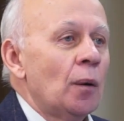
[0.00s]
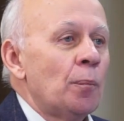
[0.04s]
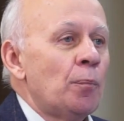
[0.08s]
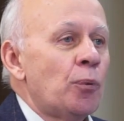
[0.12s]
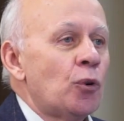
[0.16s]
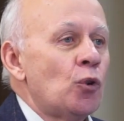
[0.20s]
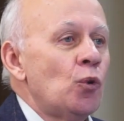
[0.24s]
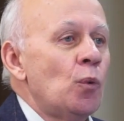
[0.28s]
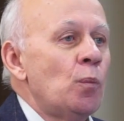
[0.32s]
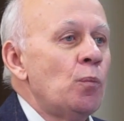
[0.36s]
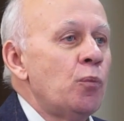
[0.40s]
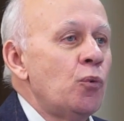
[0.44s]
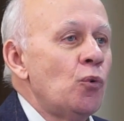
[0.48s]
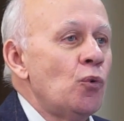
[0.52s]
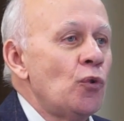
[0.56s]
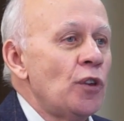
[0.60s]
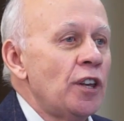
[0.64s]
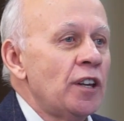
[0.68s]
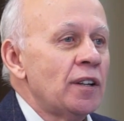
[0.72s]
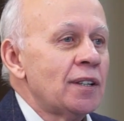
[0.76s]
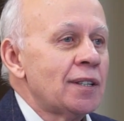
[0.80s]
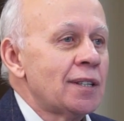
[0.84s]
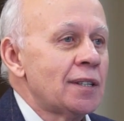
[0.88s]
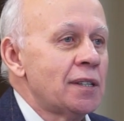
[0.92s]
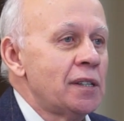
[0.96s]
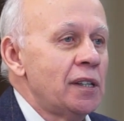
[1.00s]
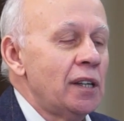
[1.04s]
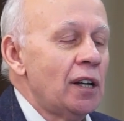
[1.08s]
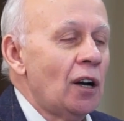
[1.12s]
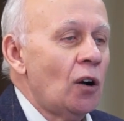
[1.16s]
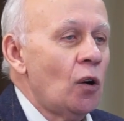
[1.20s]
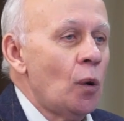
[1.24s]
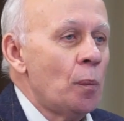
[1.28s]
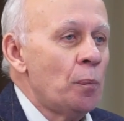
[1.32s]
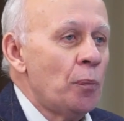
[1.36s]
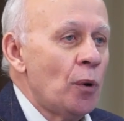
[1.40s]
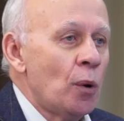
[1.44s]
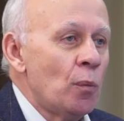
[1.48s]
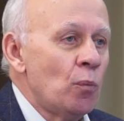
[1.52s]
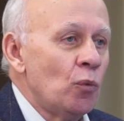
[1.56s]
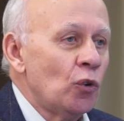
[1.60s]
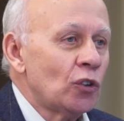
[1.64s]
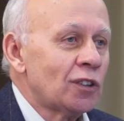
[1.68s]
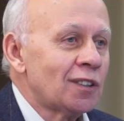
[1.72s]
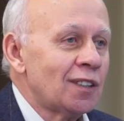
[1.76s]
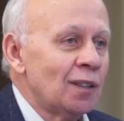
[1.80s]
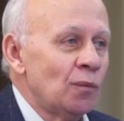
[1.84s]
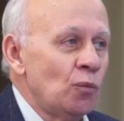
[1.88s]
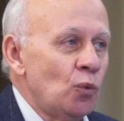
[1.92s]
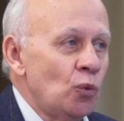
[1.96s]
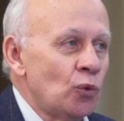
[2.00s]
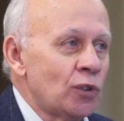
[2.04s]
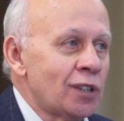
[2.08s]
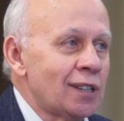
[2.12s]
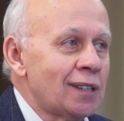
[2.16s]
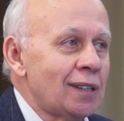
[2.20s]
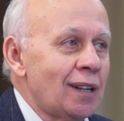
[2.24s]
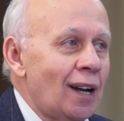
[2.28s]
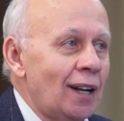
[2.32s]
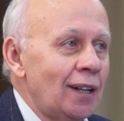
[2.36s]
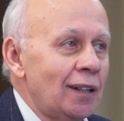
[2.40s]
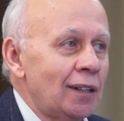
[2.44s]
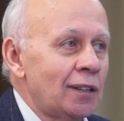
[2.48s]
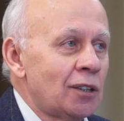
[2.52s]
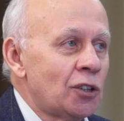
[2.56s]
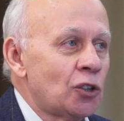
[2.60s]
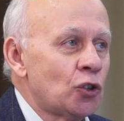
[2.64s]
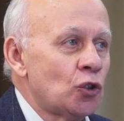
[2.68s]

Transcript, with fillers: próbuje z jego pomocą ustalić,